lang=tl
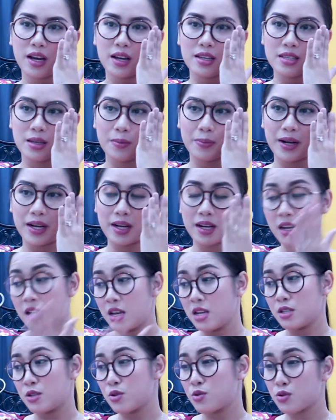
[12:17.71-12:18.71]
Kasi
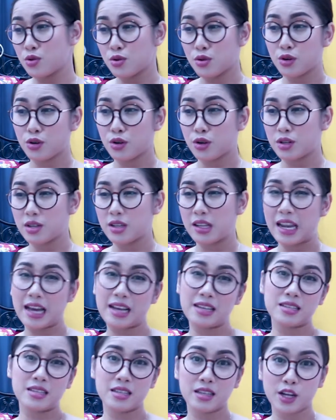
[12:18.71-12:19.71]
parang siguro
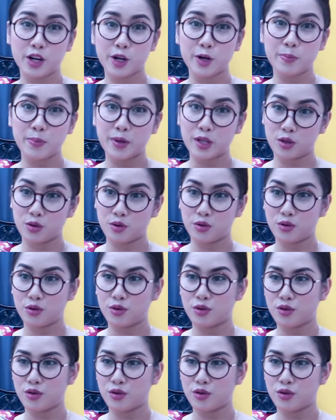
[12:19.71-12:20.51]
last year pa to